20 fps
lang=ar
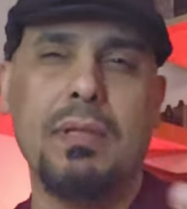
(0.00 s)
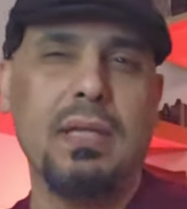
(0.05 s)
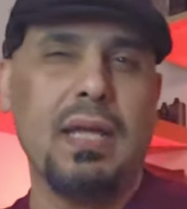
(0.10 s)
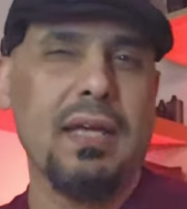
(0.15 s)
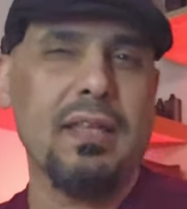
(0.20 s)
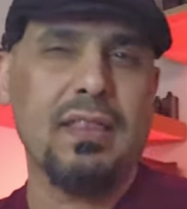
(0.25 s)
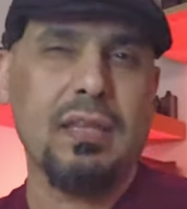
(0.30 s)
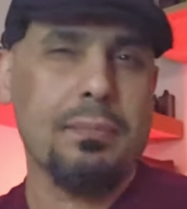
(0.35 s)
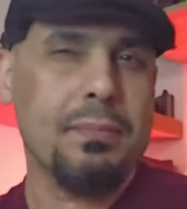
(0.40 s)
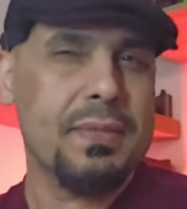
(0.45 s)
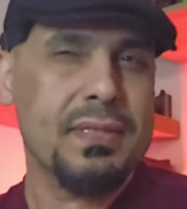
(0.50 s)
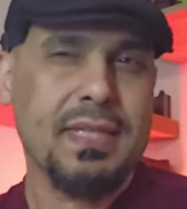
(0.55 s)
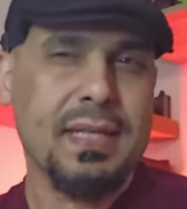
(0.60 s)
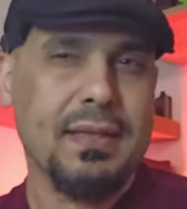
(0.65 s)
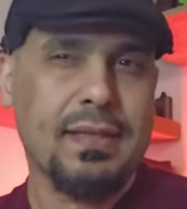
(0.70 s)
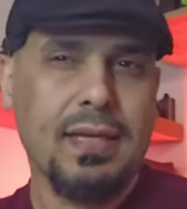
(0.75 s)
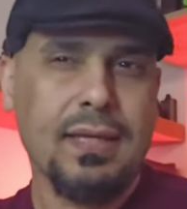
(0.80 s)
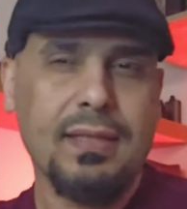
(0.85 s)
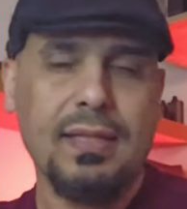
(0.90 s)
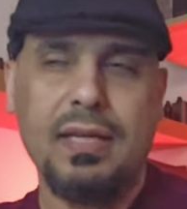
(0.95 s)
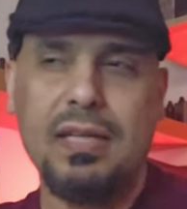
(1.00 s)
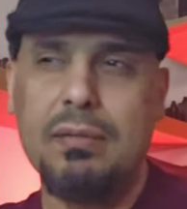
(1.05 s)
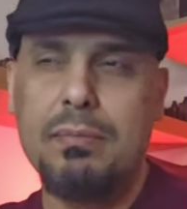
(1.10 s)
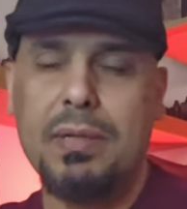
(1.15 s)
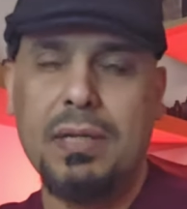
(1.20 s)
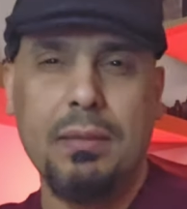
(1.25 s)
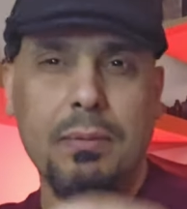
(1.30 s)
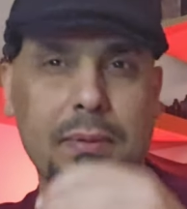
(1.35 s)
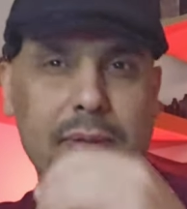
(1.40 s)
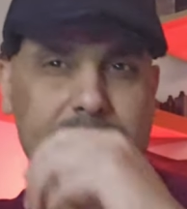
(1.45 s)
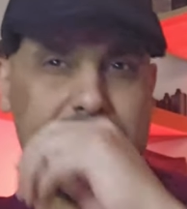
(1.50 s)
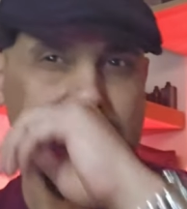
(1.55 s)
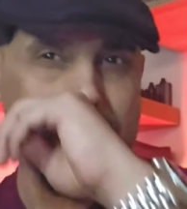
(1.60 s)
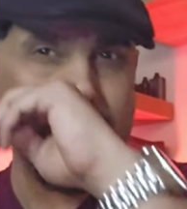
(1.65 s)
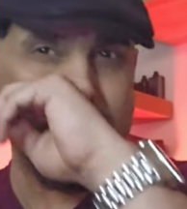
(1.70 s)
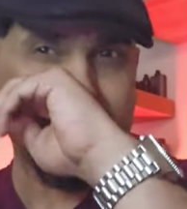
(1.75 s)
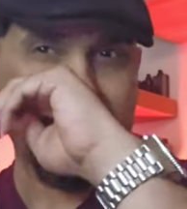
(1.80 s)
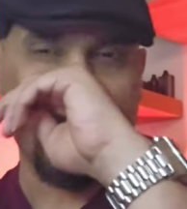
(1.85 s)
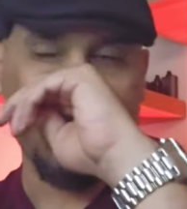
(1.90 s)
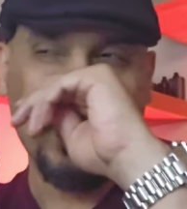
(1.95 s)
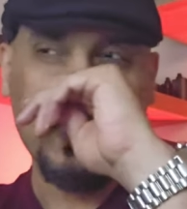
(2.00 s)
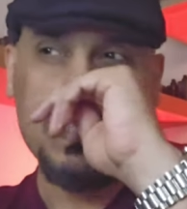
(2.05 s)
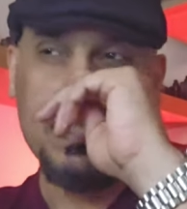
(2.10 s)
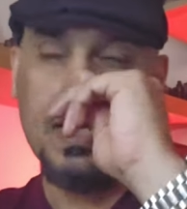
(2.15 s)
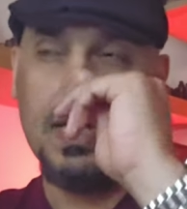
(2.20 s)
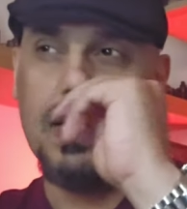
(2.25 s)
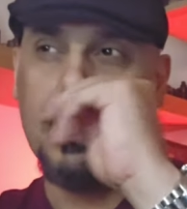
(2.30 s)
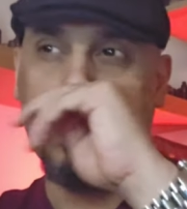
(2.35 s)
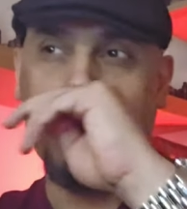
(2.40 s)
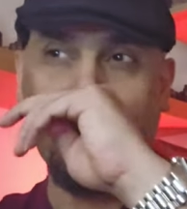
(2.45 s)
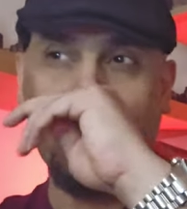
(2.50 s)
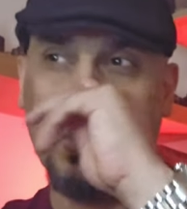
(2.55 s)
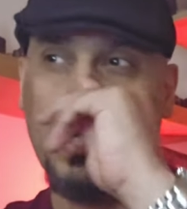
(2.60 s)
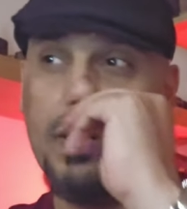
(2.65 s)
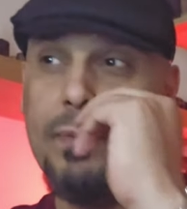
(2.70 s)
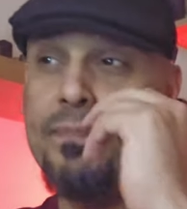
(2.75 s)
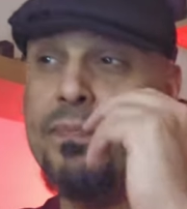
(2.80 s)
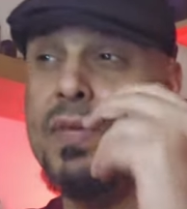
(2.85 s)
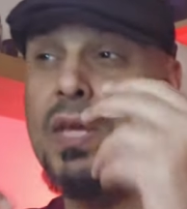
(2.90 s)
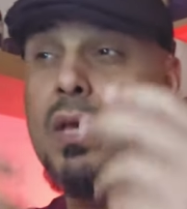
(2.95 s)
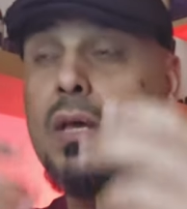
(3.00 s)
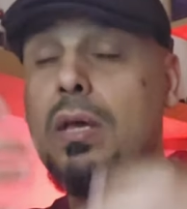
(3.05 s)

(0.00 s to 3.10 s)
من اكثر من سنتين تقريبا لما نزلت النسخه الاولى